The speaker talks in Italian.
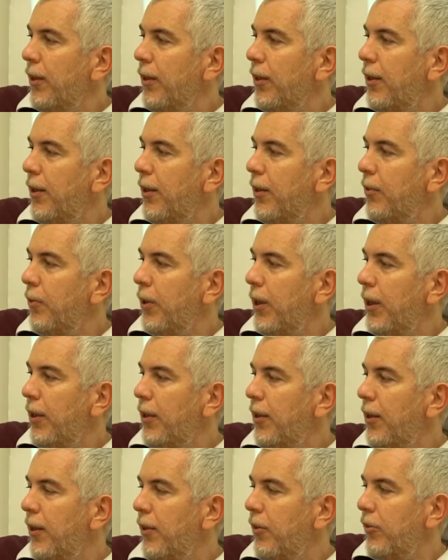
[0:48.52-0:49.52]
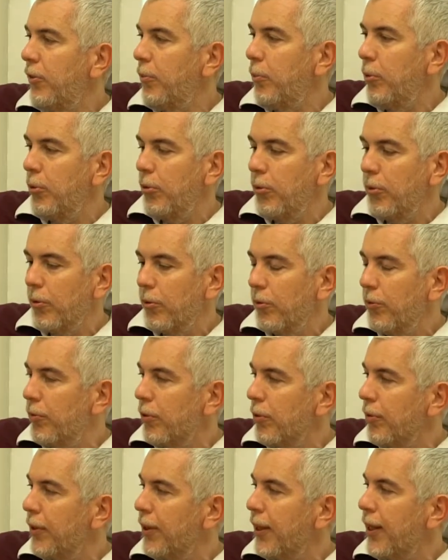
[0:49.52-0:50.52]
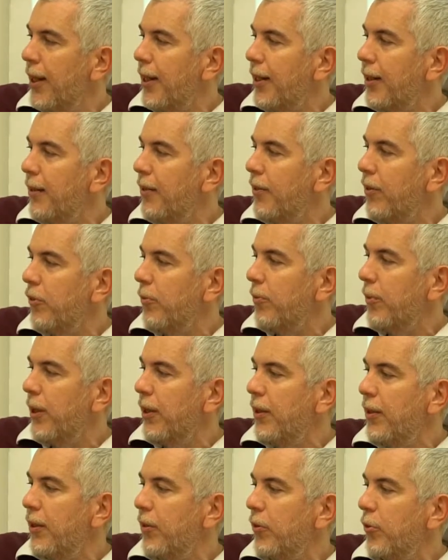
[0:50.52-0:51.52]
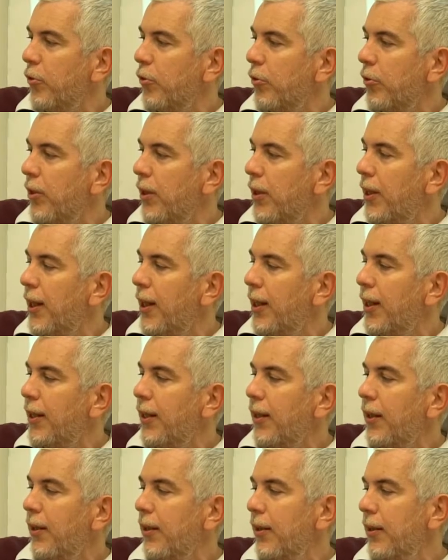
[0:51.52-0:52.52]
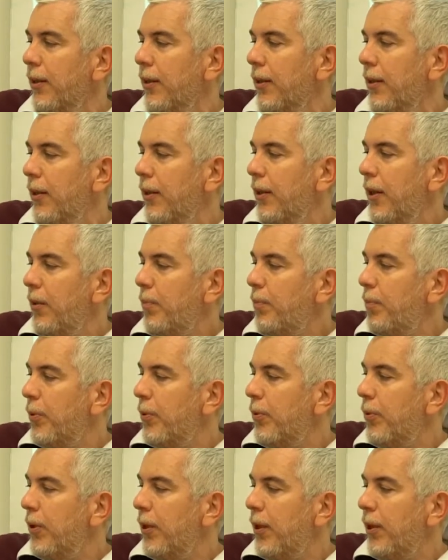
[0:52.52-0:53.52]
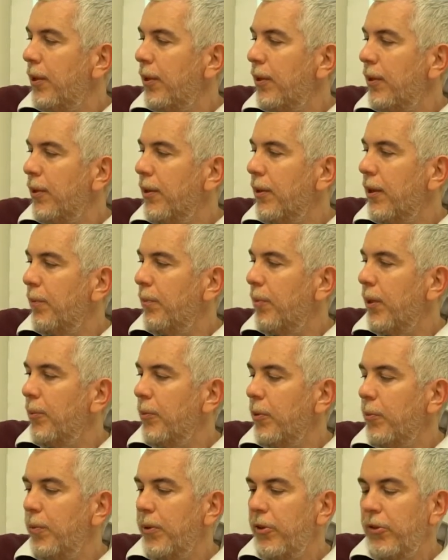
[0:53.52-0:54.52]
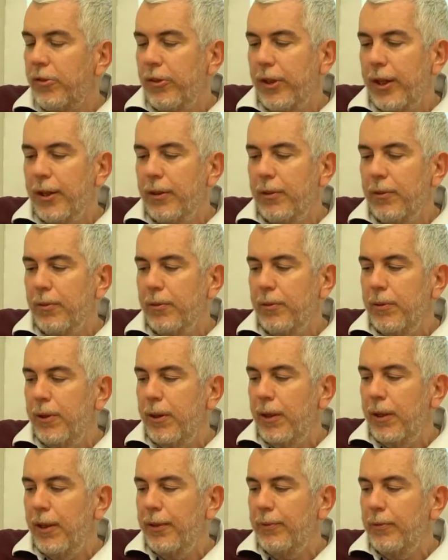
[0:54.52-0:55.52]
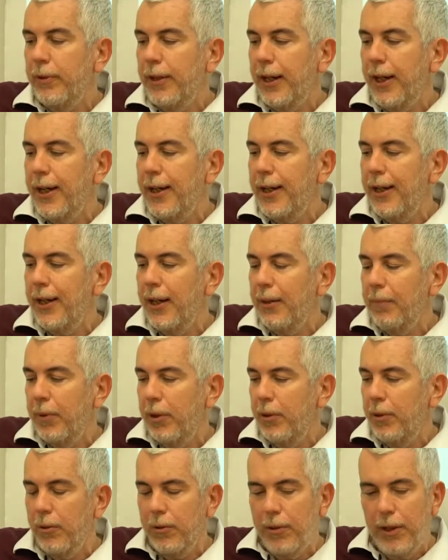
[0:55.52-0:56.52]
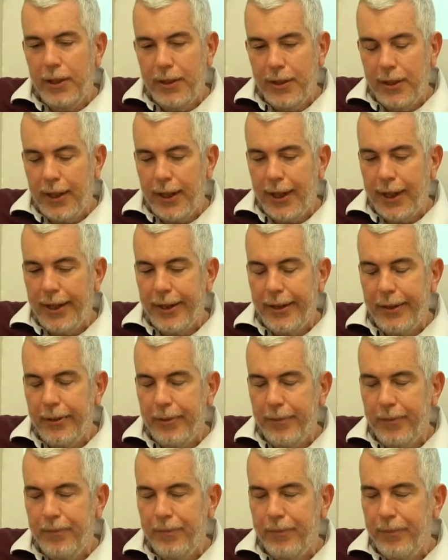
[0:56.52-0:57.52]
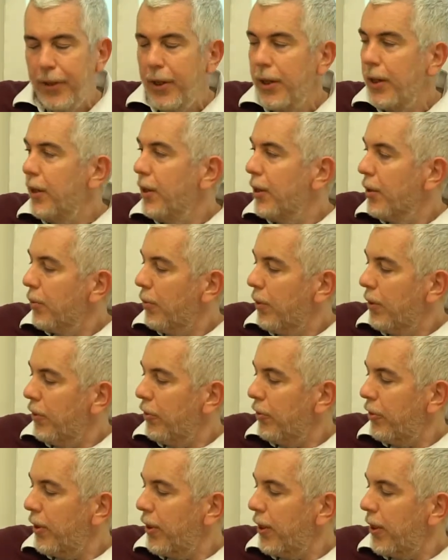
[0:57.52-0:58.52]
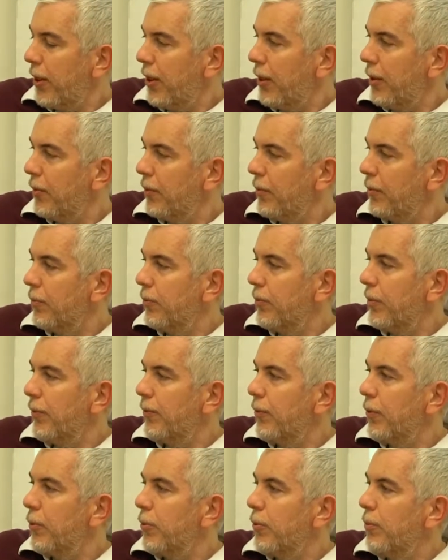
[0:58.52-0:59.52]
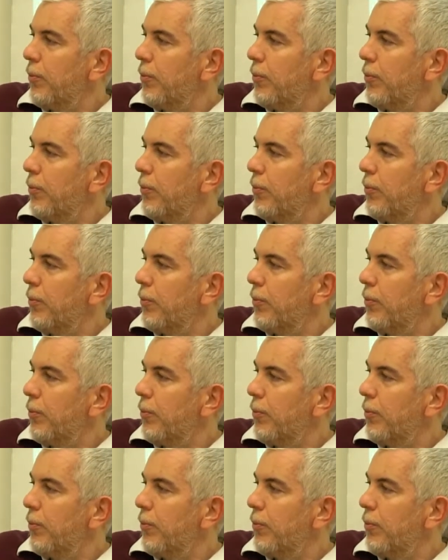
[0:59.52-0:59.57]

delle guide, si è potuto confrontare, trasmettere, consolidare e poi abbiamo pensato di lavorare in ambito letterario quindi sarà un lavoro un